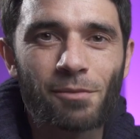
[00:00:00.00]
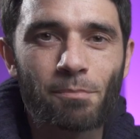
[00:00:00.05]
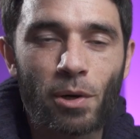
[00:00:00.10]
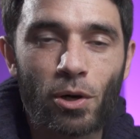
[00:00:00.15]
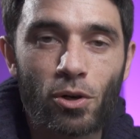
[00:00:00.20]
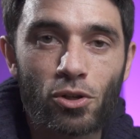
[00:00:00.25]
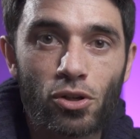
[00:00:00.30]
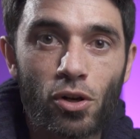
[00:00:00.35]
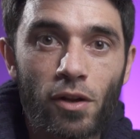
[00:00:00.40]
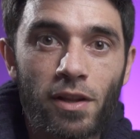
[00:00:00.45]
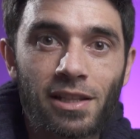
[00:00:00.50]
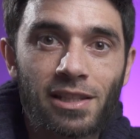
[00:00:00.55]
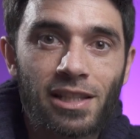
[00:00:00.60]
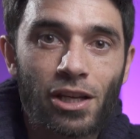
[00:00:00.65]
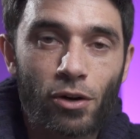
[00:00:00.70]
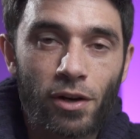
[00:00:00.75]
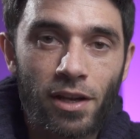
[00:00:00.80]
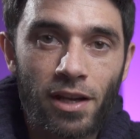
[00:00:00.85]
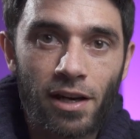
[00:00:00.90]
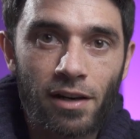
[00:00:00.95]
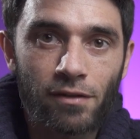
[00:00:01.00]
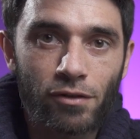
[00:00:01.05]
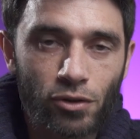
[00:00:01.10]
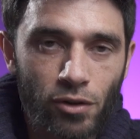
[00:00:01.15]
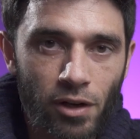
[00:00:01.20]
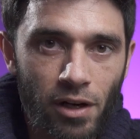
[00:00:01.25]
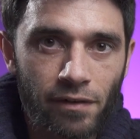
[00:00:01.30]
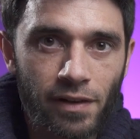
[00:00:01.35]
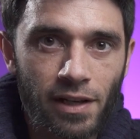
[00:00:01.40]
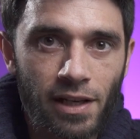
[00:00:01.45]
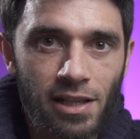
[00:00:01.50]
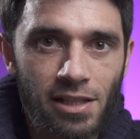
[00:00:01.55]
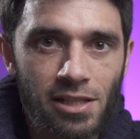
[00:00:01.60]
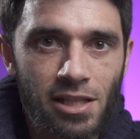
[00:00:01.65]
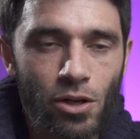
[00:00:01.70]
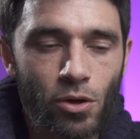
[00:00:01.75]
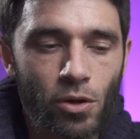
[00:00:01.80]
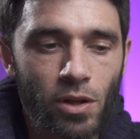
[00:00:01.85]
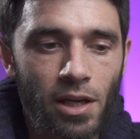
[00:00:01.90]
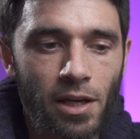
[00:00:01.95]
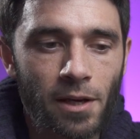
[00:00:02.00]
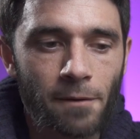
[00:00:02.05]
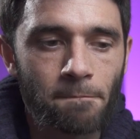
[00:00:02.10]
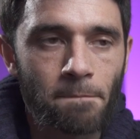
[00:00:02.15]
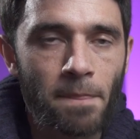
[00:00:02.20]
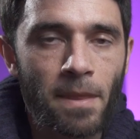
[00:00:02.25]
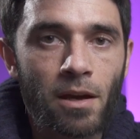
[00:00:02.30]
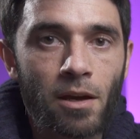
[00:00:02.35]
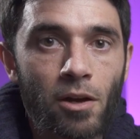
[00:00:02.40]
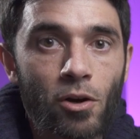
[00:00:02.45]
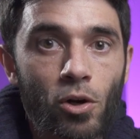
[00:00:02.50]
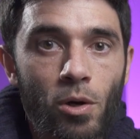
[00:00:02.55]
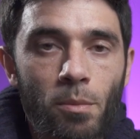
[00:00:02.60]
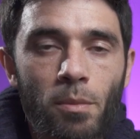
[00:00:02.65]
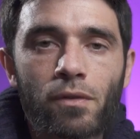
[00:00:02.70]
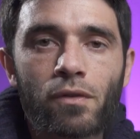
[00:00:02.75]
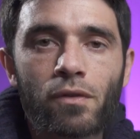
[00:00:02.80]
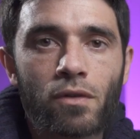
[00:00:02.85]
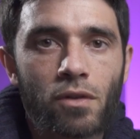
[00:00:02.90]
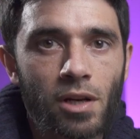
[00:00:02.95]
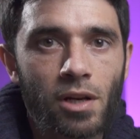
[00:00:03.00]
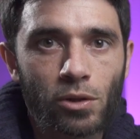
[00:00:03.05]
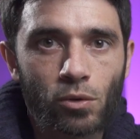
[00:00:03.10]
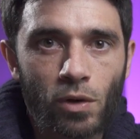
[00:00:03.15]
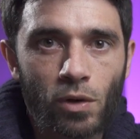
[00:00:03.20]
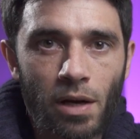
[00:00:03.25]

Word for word: pero no solo de teoría fotográfica, sino de cómo funciona tu